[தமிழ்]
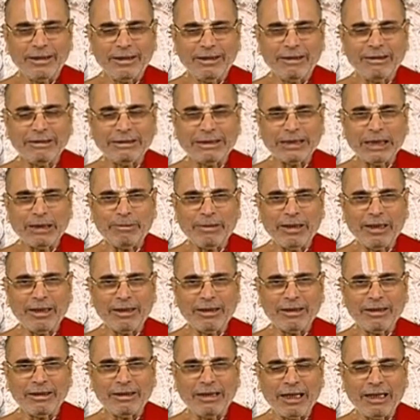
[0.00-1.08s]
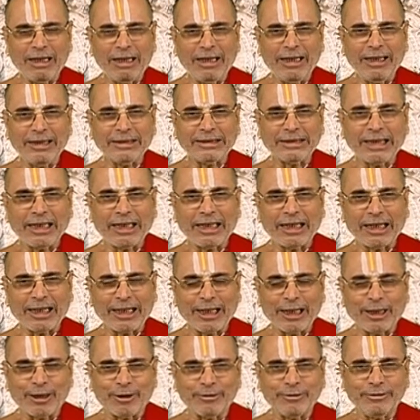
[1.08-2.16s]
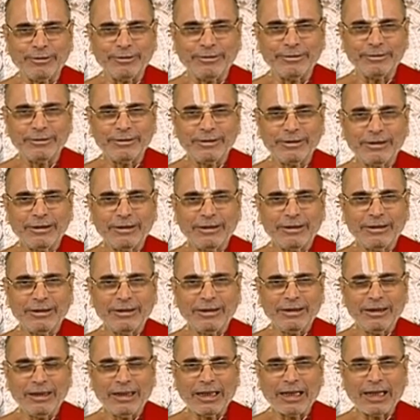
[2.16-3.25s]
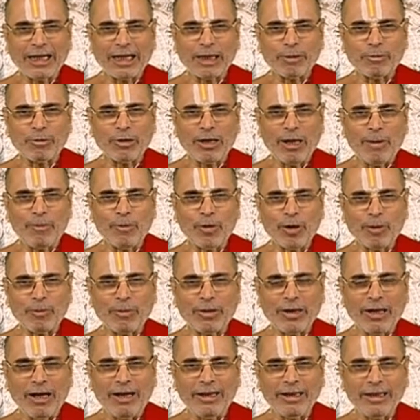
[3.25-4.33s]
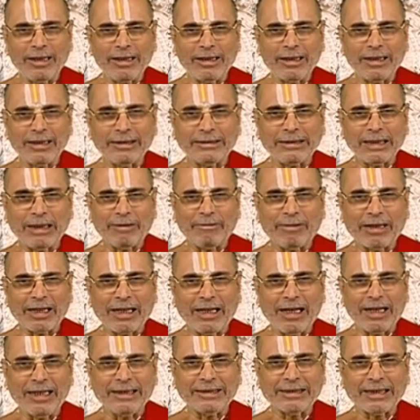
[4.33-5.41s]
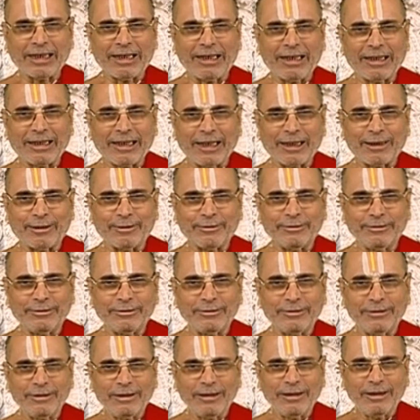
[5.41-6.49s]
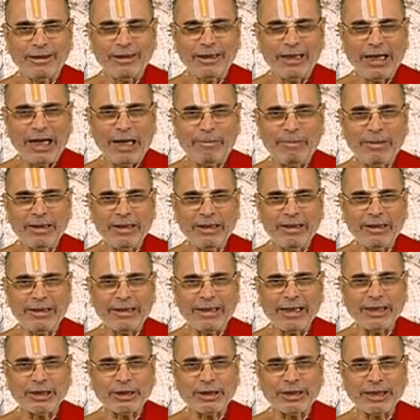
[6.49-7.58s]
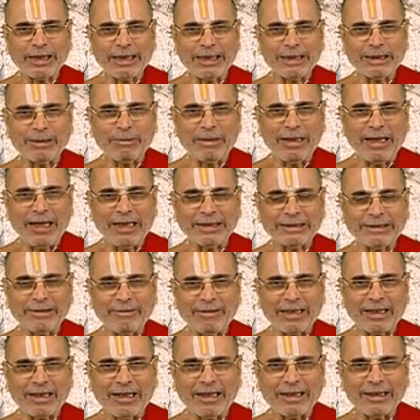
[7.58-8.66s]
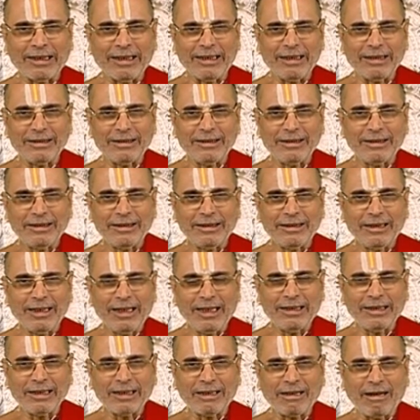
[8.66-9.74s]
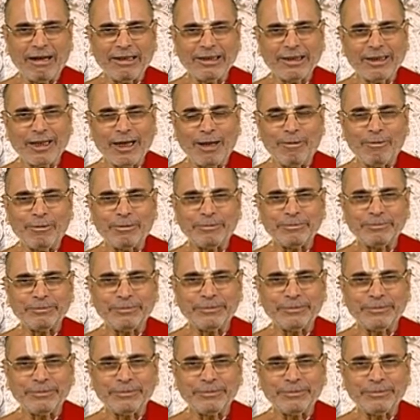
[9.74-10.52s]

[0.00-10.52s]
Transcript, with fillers: இன்னும் சில பேர் நல்ல இசைகள் கேட்கணும் இல்லை கடபுடா புடபுடா என்கிற சில வகையான இசைகளை கேட்கணும் அப்படின்னு டேஸ்ட்டுக்கு ஏற்றபடி ஆசை வைக்கிறாங்க அது காது காமம்